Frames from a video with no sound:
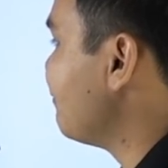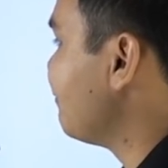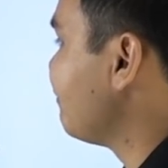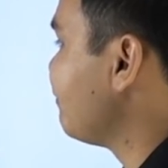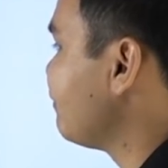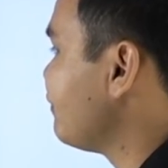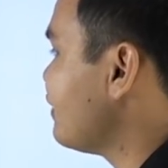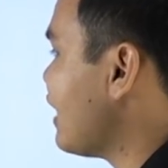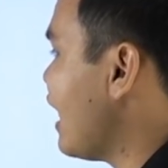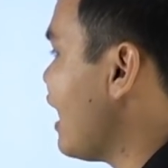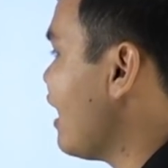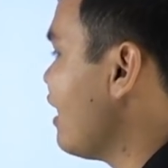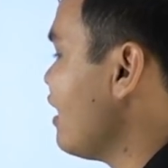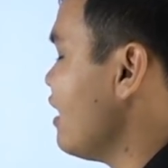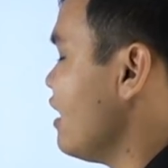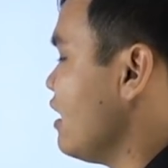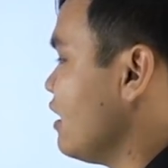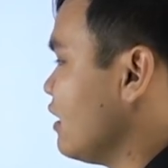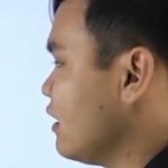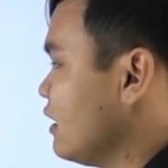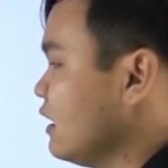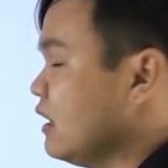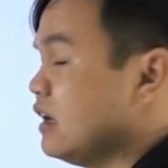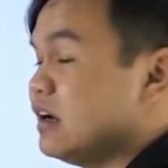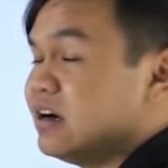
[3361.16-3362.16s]
มนะ
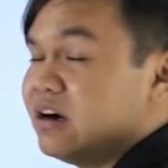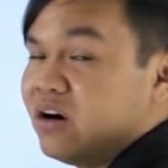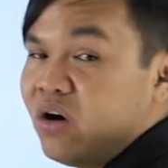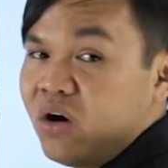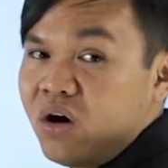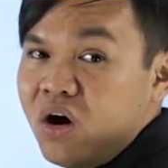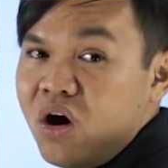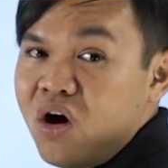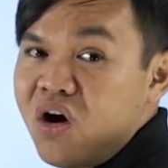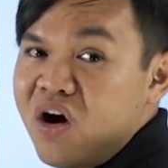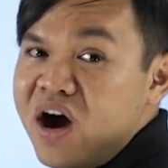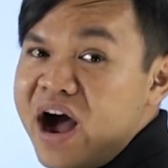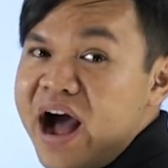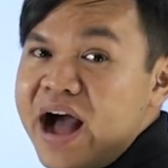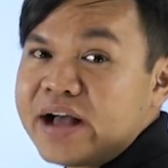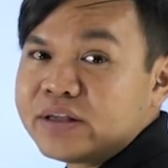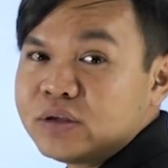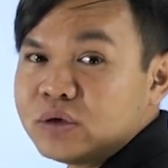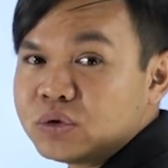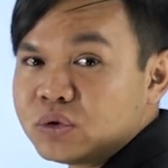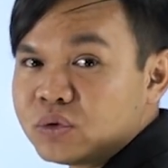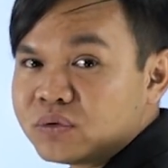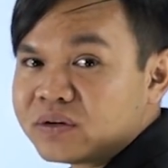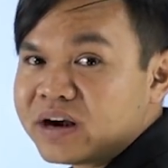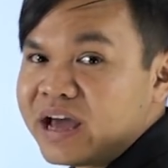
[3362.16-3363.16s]
คือออ่าง
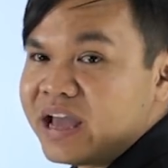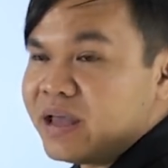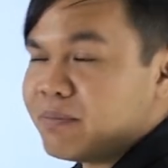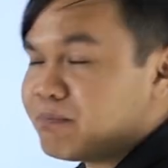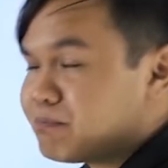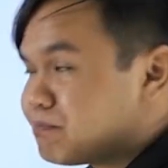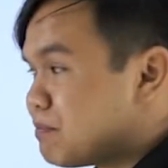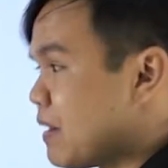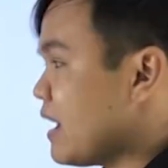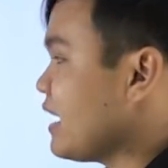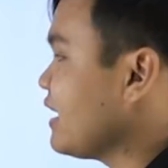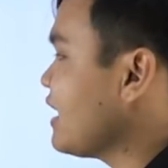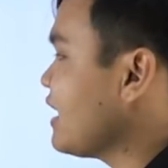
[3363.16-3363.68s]
อยู่ตรงไหนไป